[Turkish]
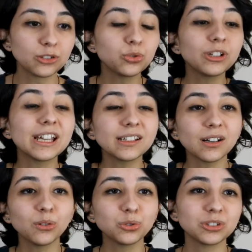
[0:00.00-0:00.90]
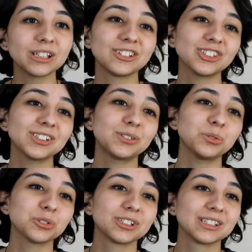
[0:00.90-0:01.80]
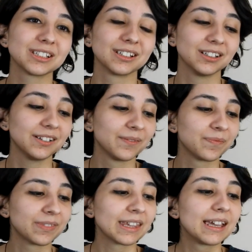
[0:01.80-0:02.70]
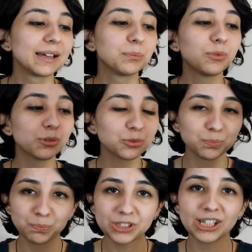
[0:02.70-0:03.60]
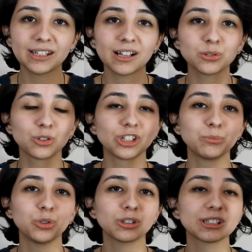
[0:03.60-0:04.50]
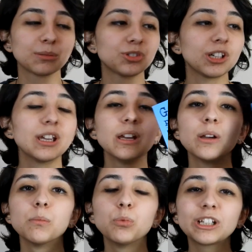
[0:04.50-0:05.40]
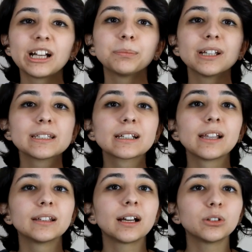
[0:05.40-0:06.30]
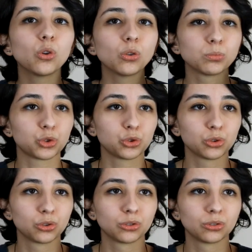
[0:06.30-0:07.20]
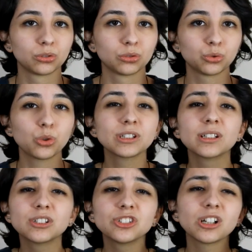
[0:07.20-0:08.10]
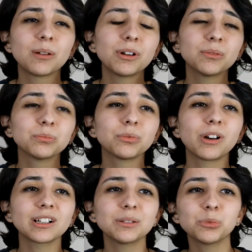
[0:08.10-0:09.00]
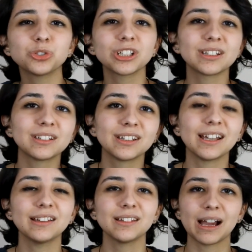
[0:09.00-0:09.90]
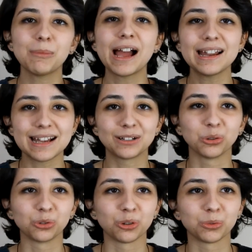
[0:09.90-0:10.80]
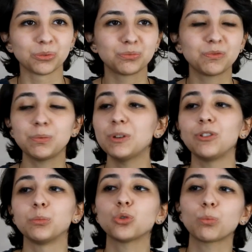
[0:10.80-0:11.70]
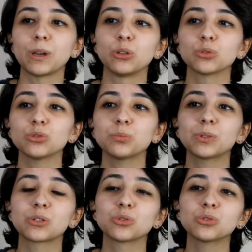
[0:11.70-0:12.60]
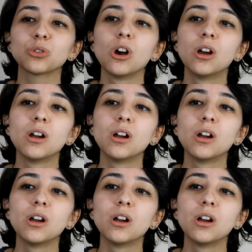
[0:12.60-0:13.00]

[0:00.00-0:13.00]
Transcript: ya şu yatağa otursana çıldırtıyorsun insanı. Bu bir şey daha söyleyeceğim çok kısa bir şey. Bu kitaptan sıkılanlar da olmuş çok sıkıcı aman vaktim boşa gitti diyen ama her yerde oluyor bu. Bir filmi çok beğeniyorsunuz bir bakıyorsunuz